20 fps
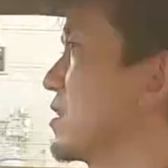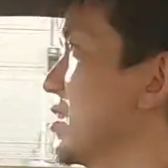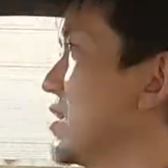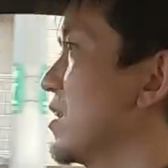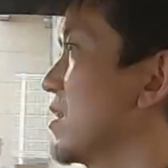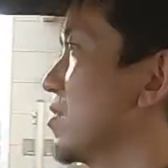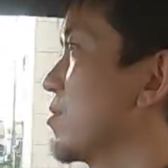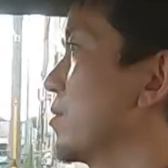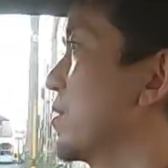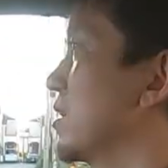は
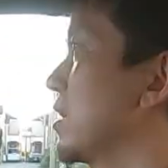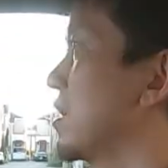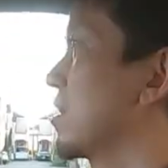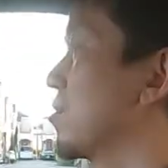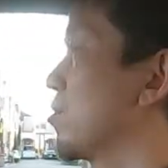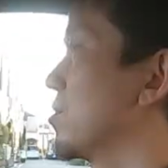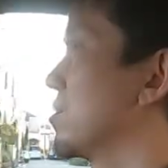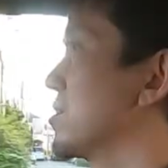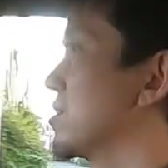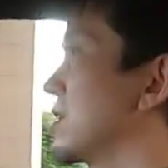ね、これから
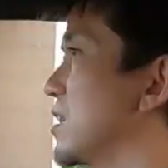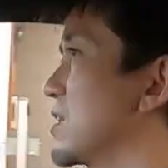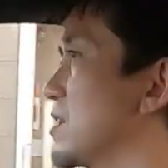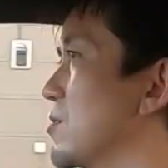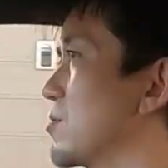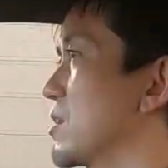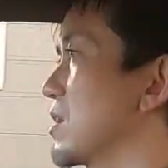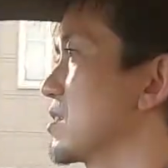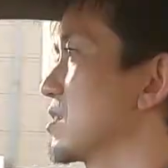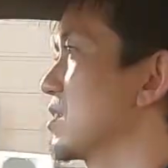購入され
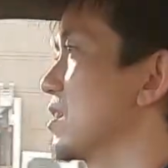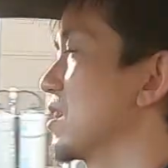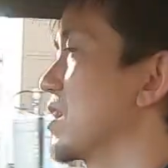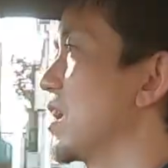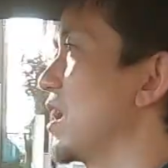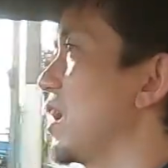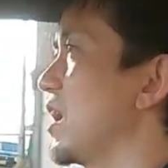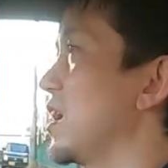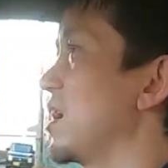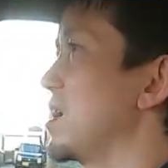たお客さん
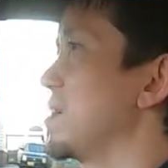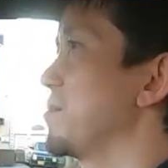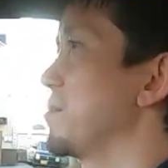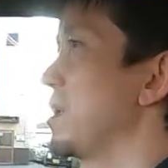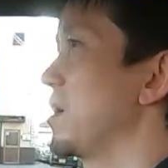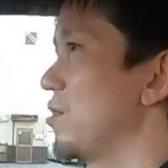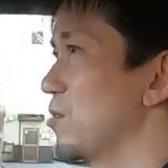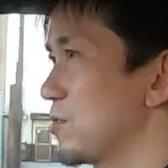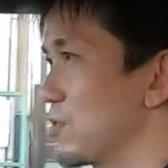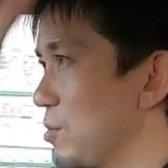が、
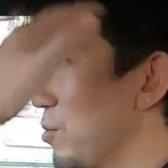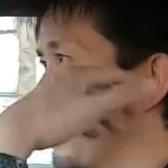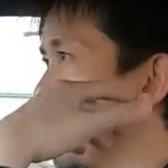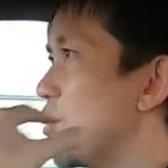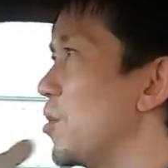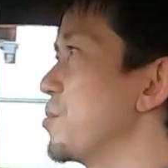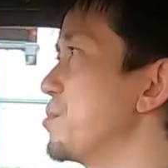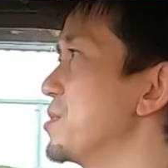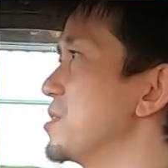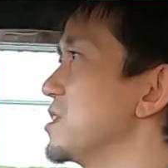まあ、本当も
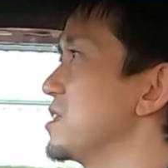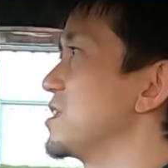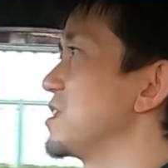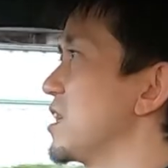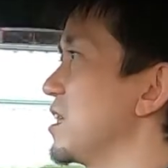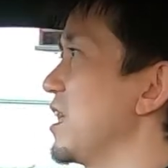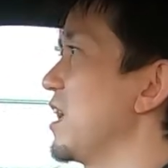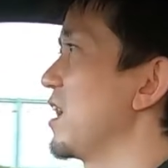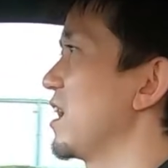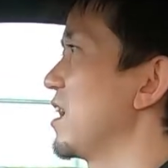うオープンにし
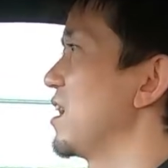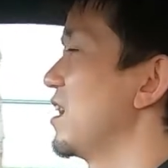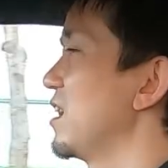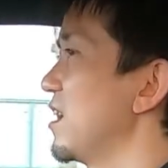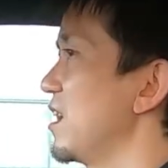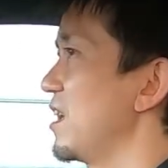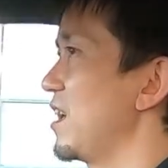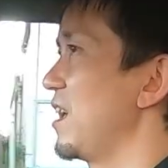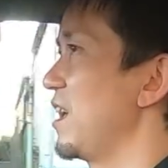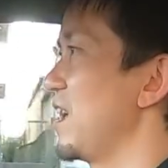てね、
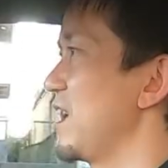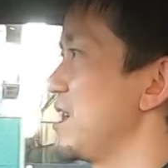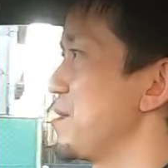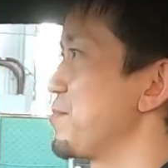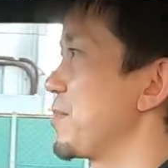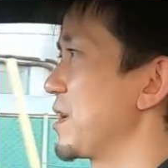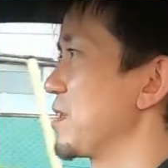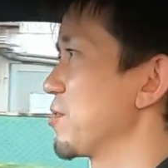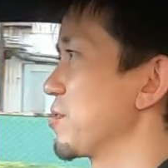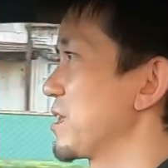いっ
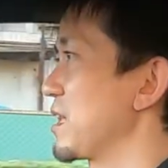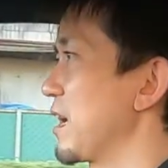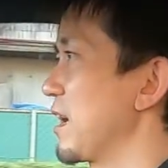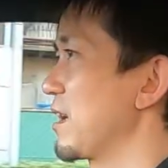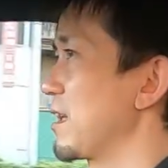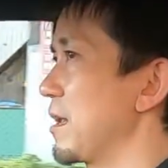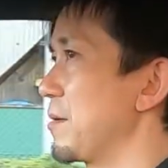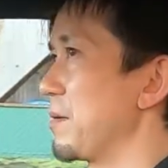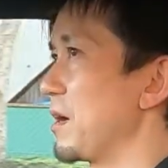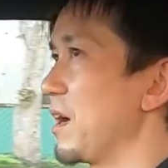ぱい乗ってあ
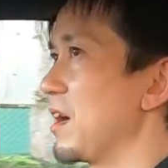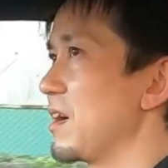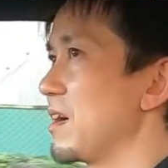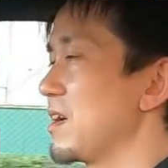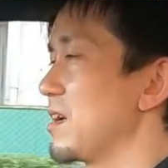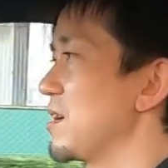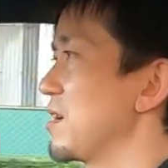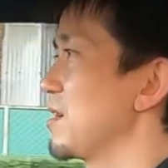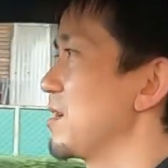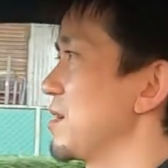げれば、
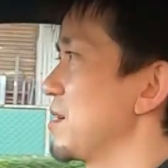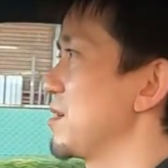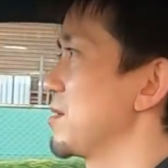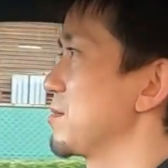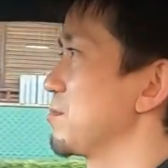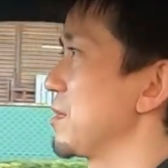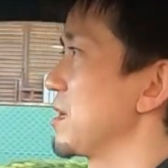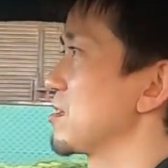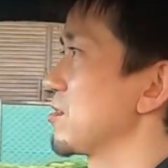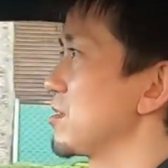
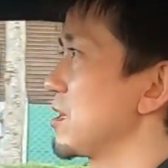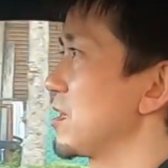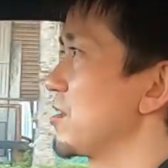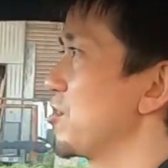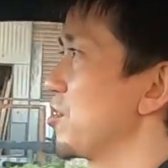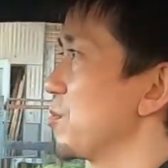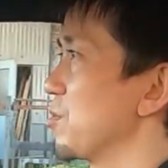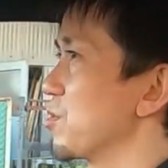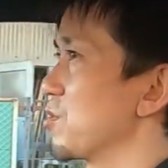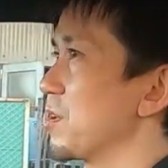まあ、そんな
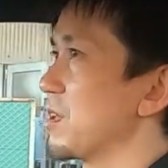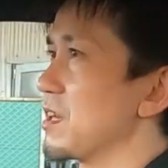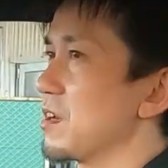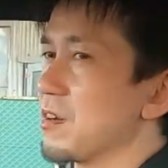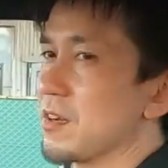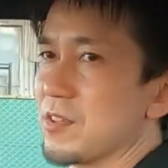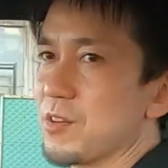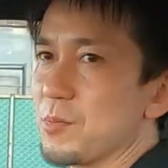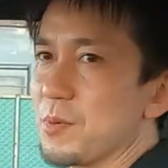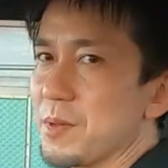匂いも取れてい
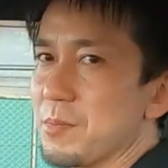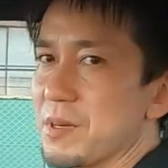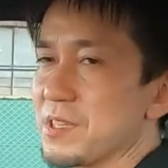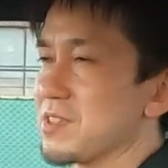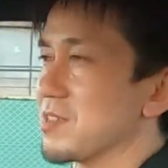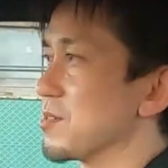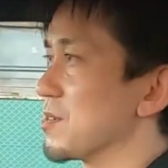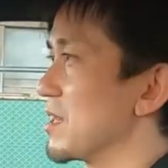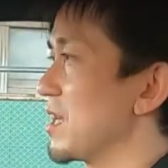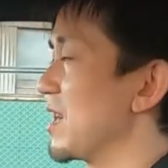く方もいま
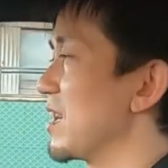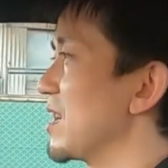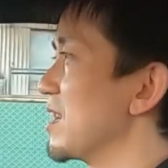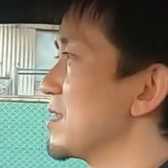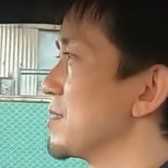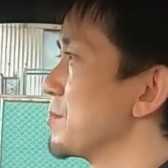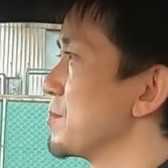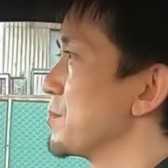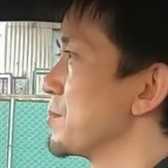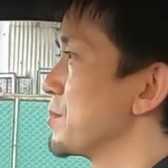すので、
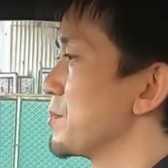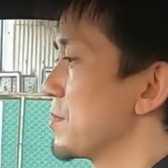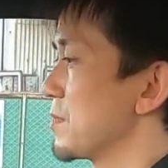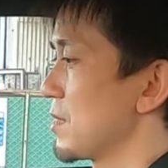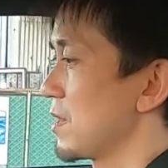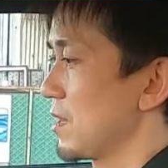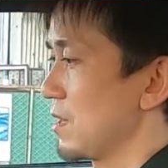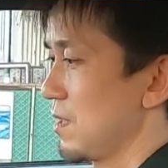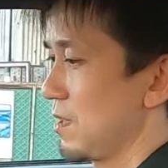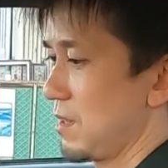
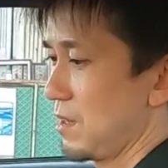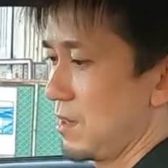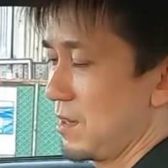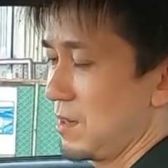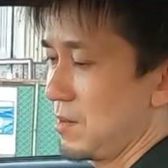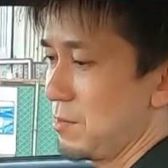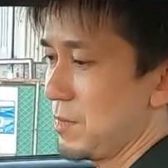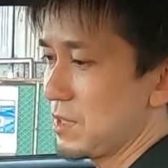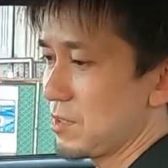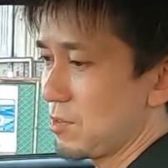
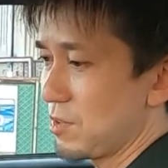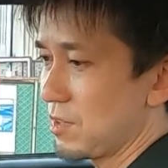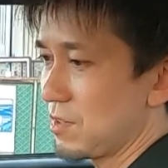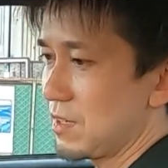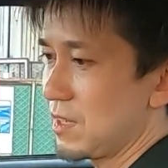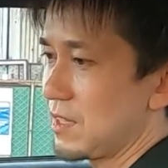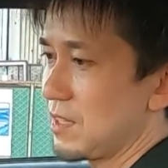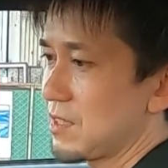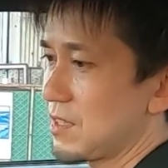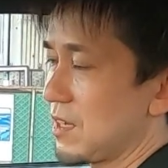まあ、それぐ
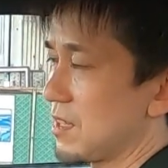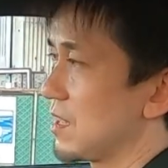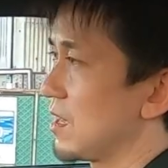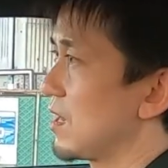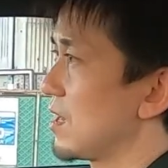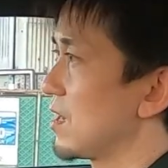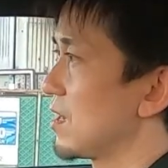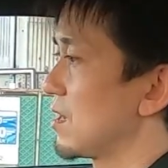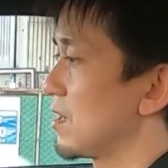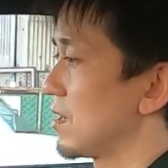らいですか
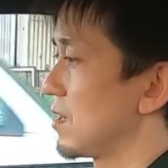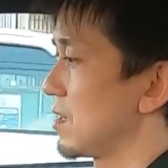ね。